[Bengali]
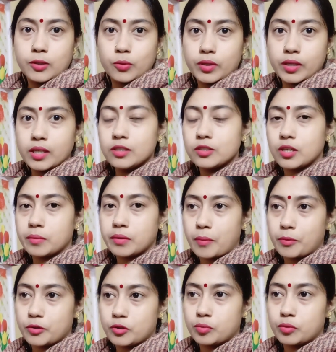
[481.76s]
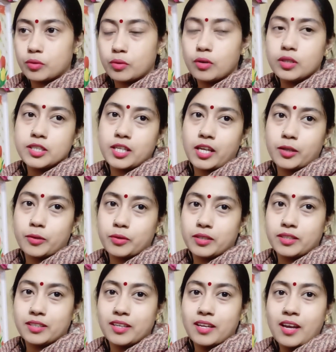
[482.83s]
করে সব কাপড় চোপড়গুলো সেলাই
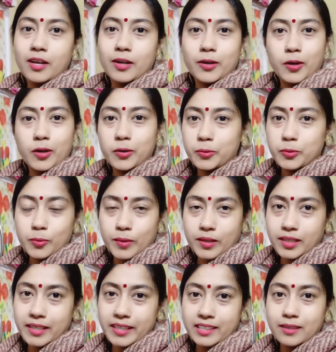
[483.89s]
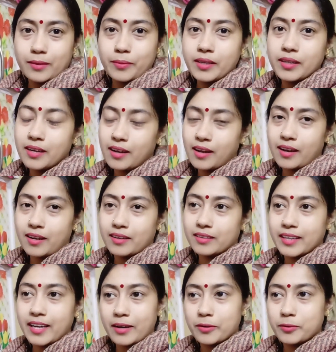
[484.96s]
করে নিই নাহলে হুটোপাটা লেগে যাবে আর
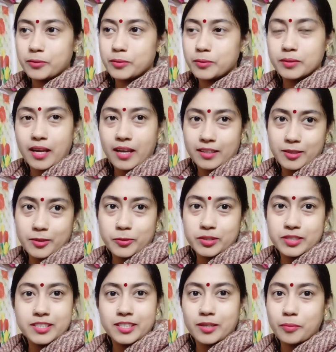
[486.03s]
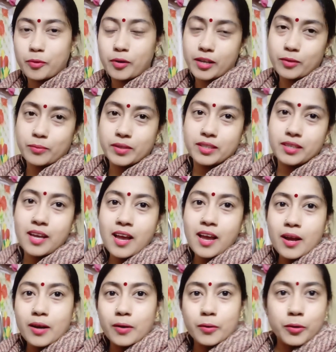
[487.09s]
কেন তাড়াতাড়ি করছি সেটা পরে তোমাদের
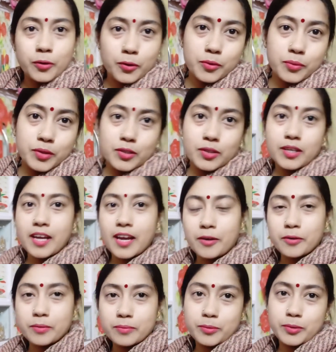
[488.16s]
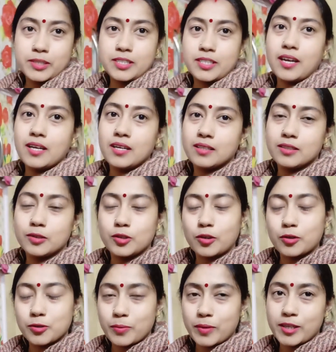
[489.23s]
অন্য কোনো ভিডিও এখন বলছি না
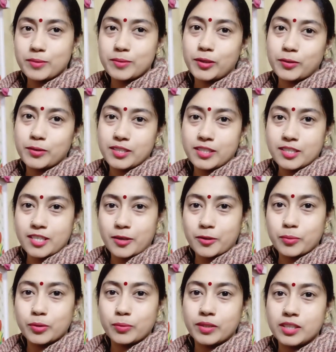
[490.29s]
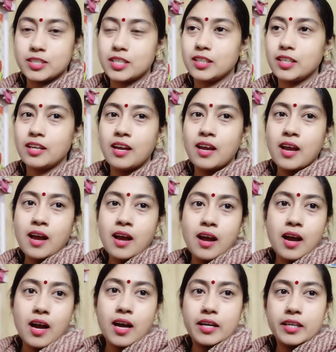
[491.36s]
যখন সময় আসবে তখন ঠিক শেয়ার করবো তোমাদের সাথে
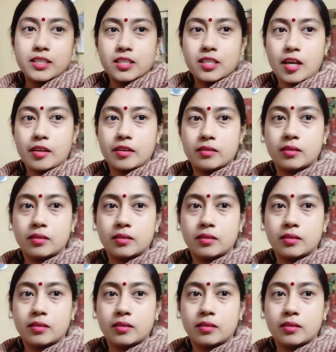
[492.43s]
আর এই যে সায়ন